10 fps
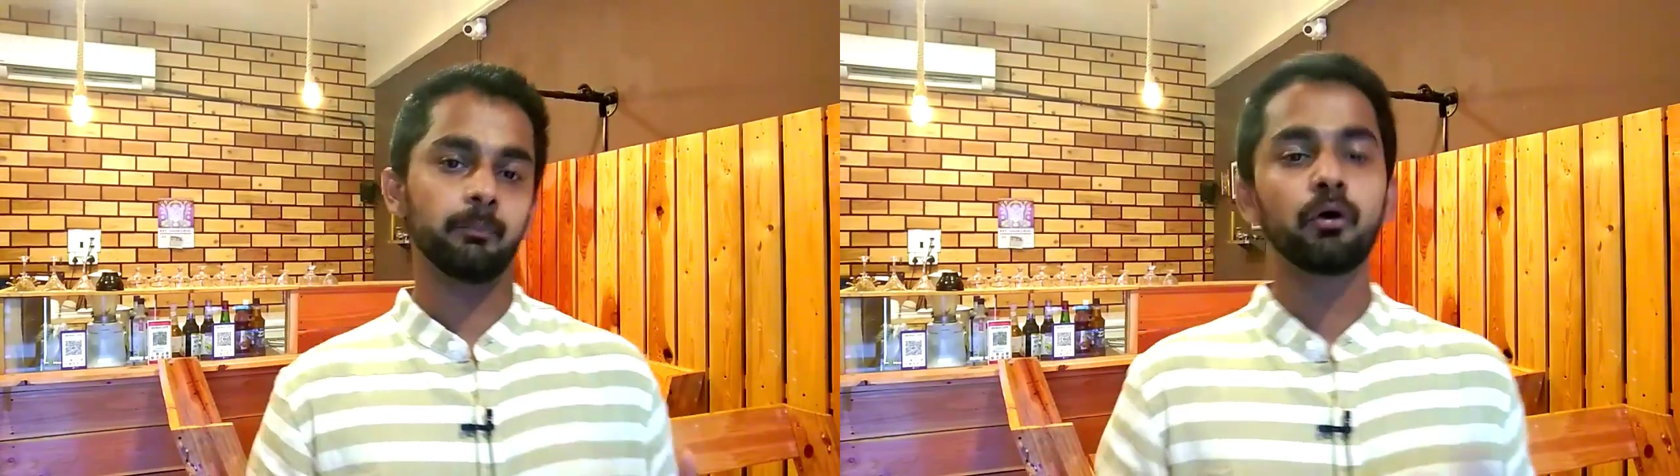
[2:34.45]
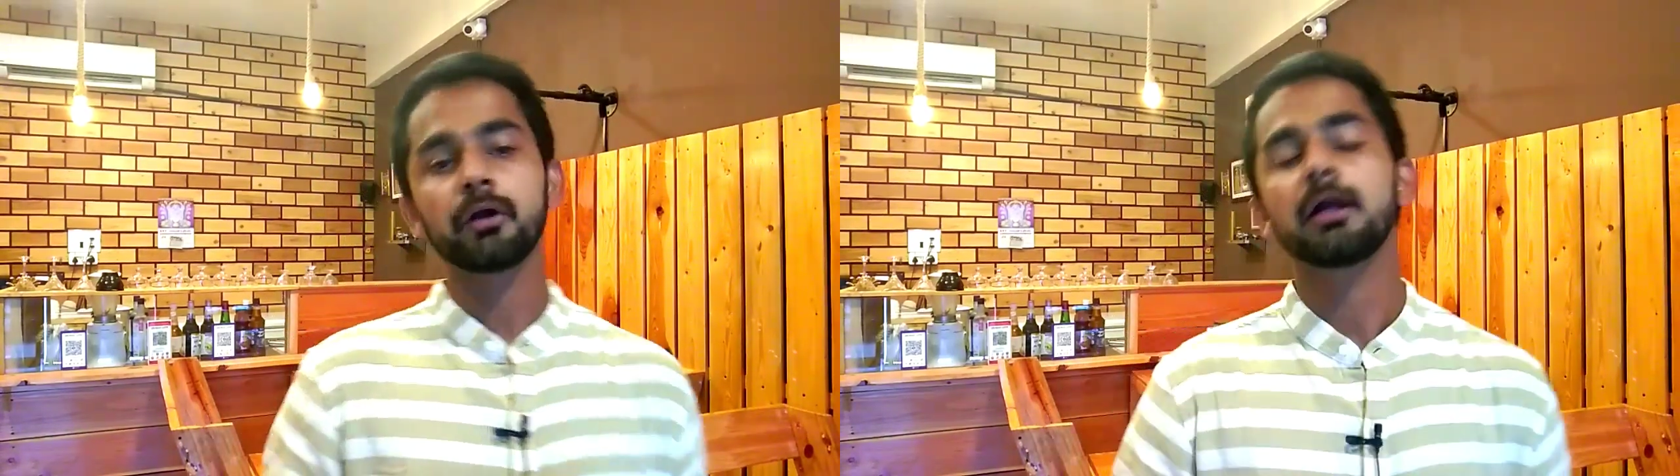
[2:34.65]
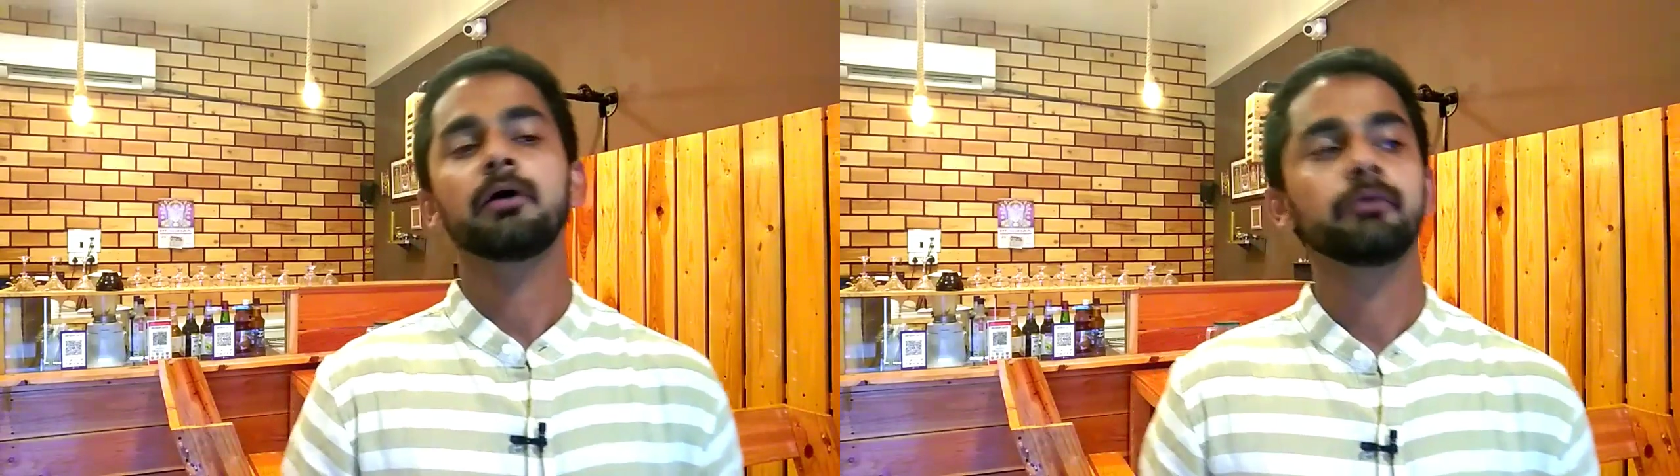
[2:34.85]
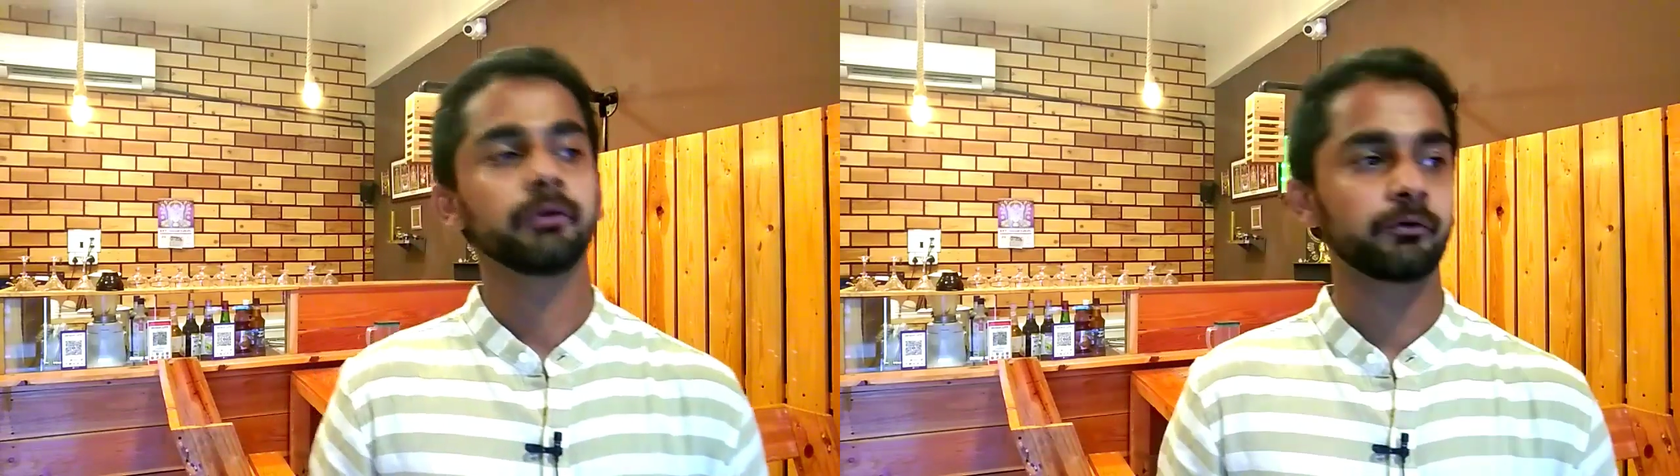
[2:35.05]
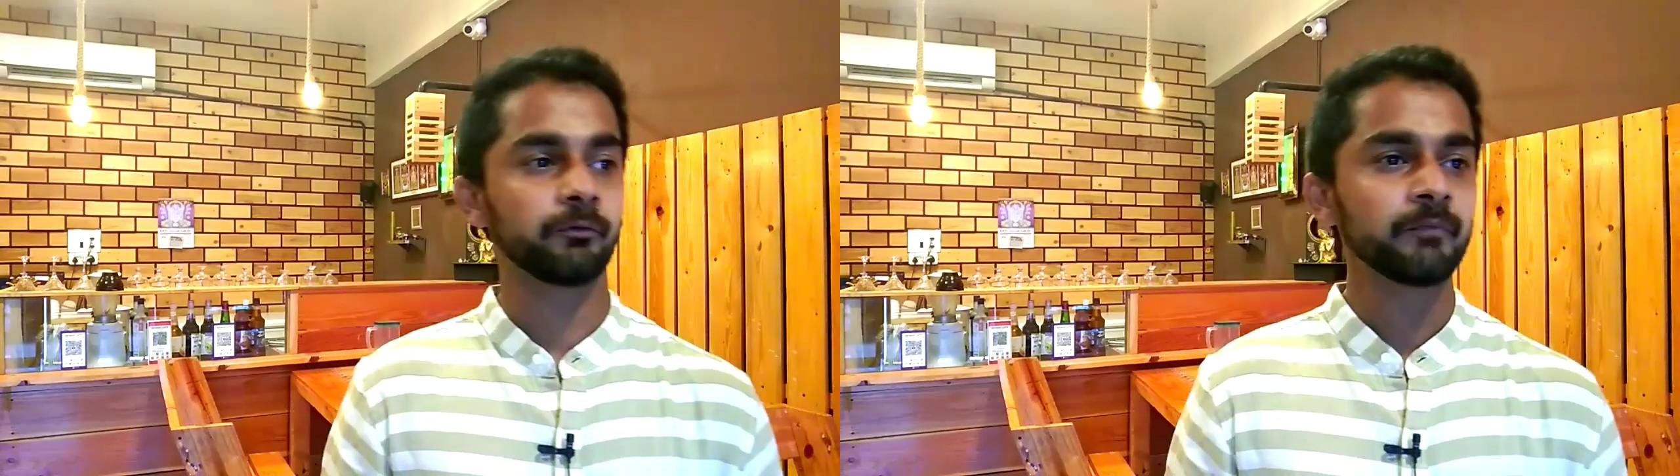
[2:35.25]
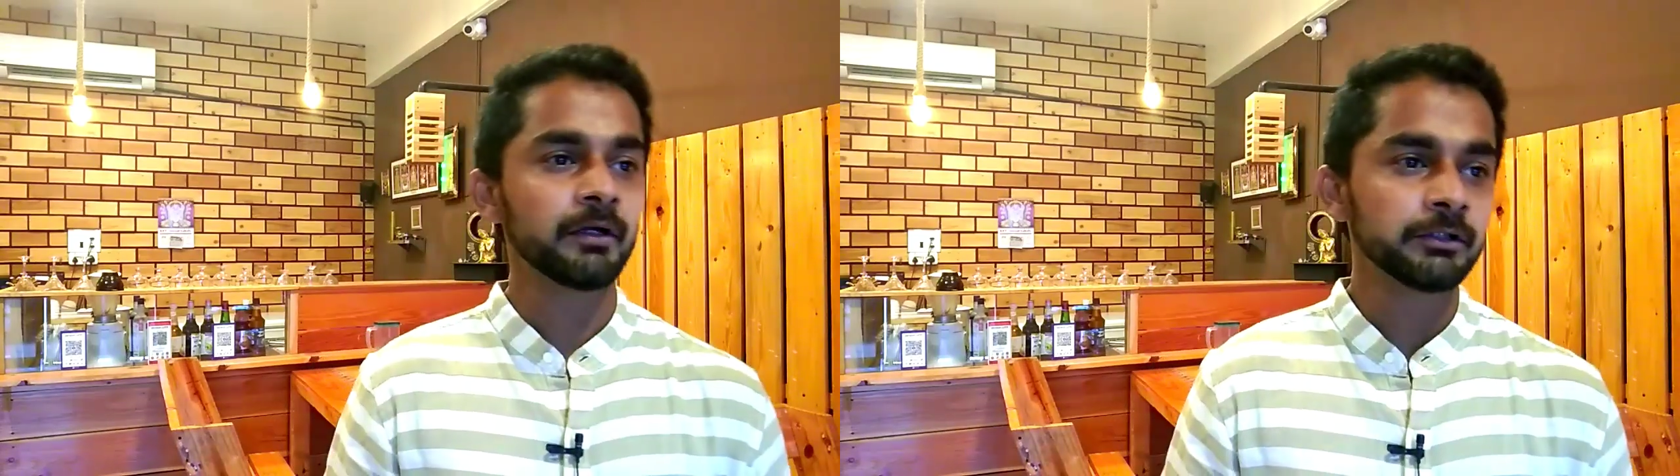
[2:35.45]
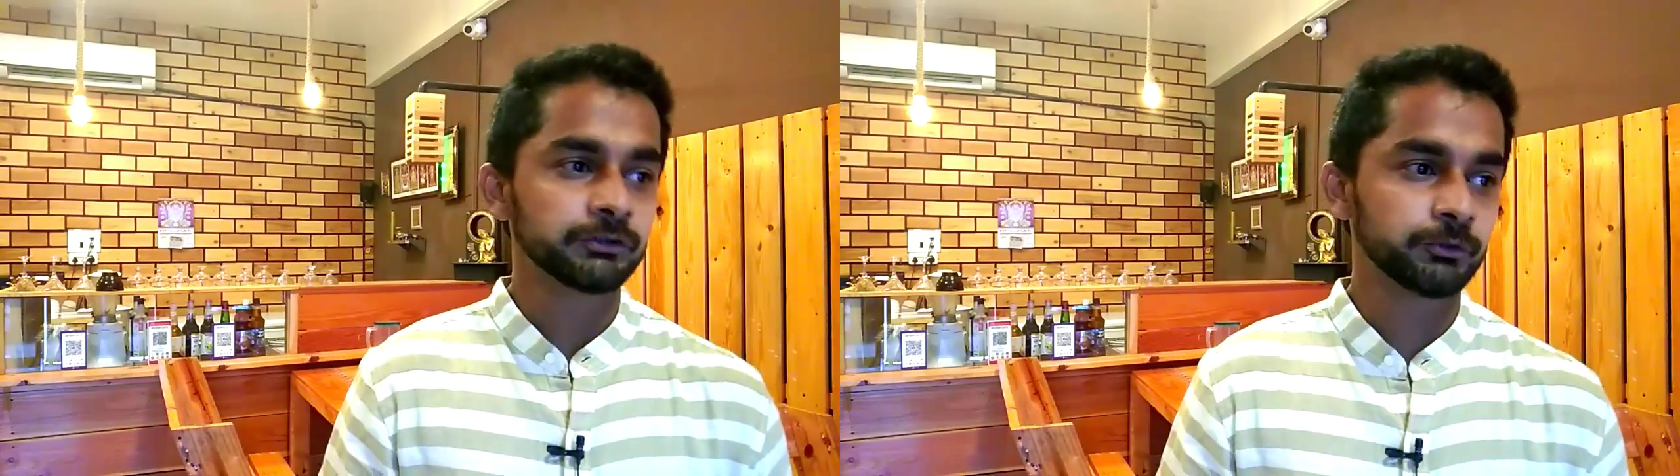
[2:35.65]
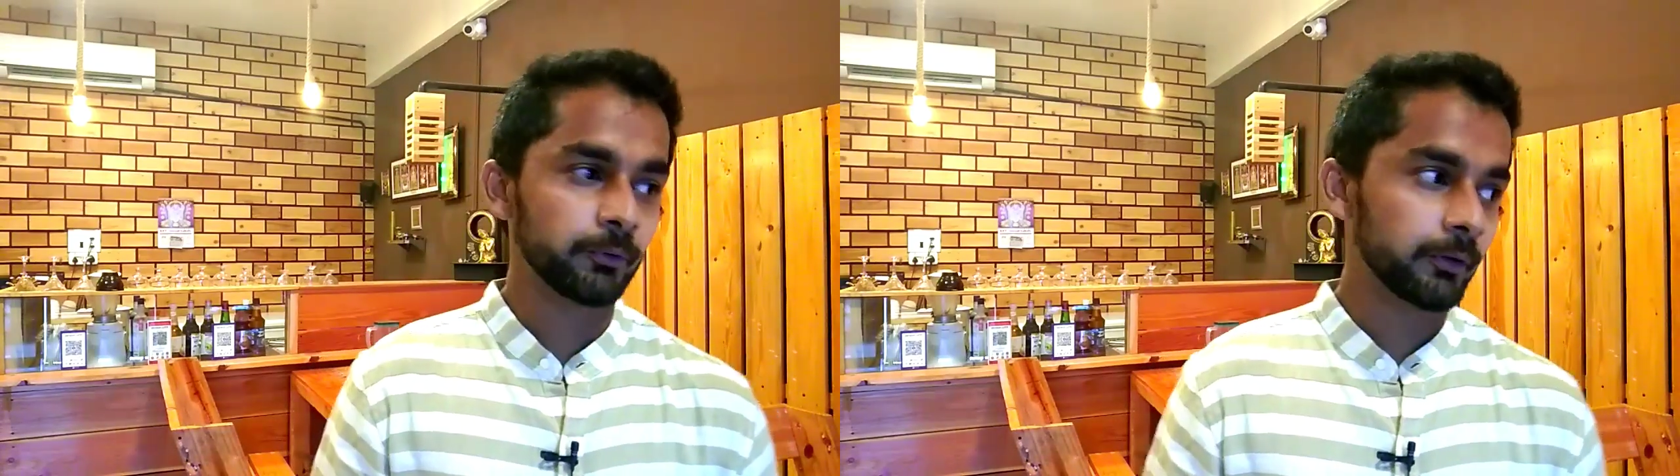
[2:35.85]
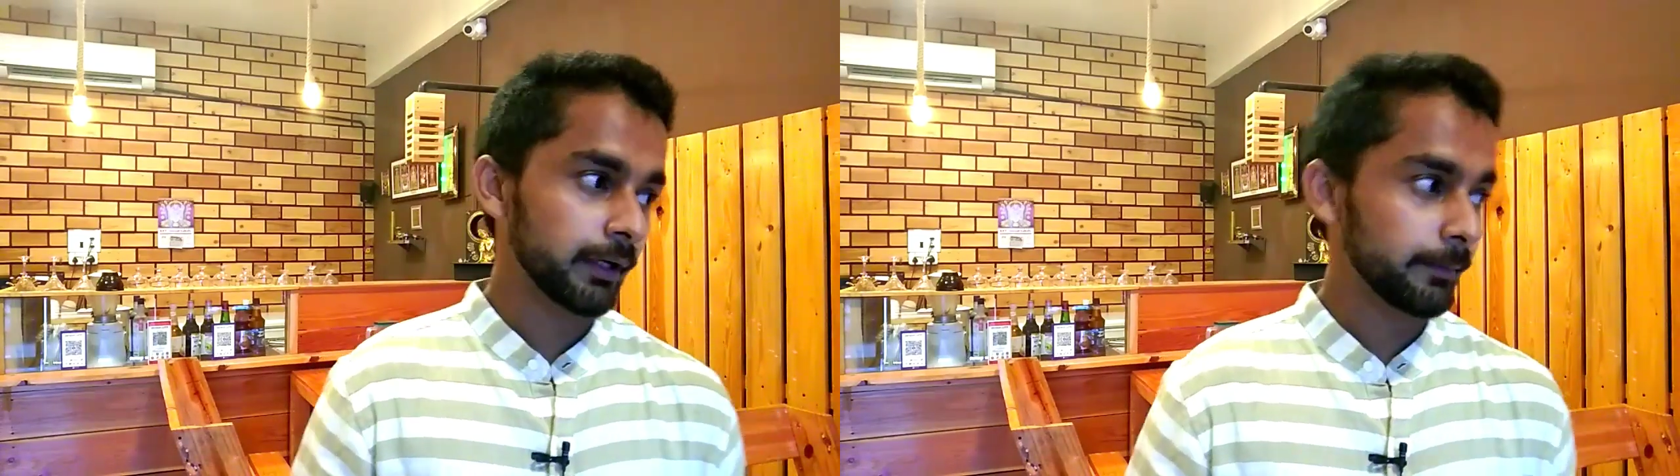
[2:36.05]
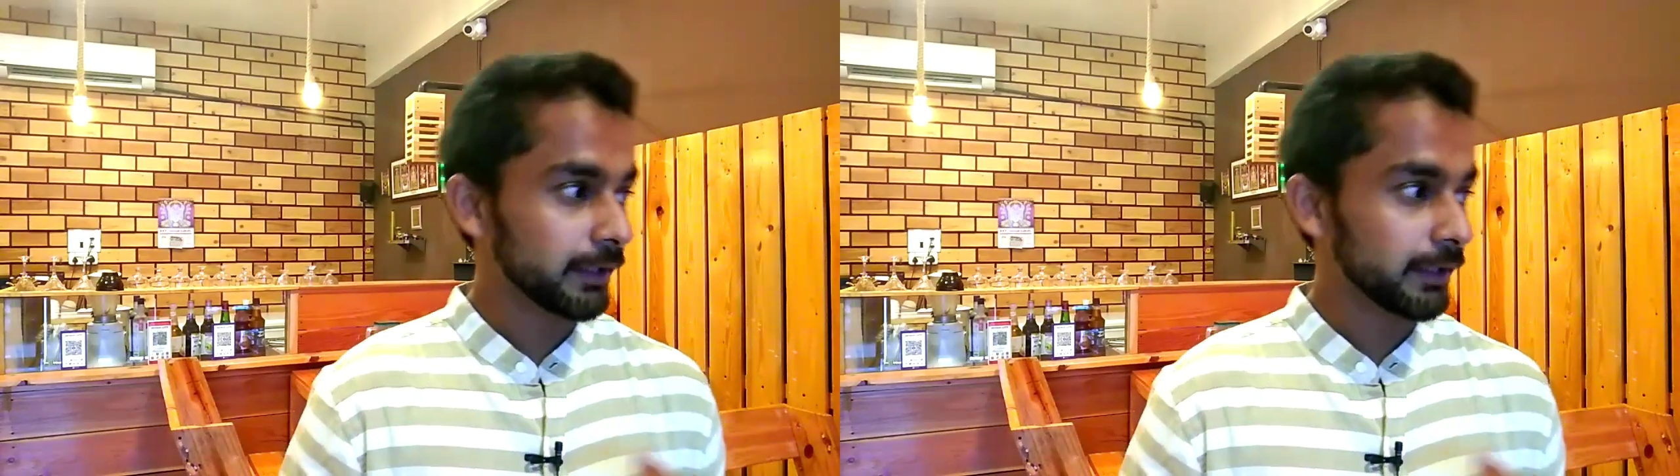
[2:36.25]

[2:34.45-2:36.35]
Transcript: மோடர்னாகவும் இருக்கும் ஸோ இப்போது இங்கே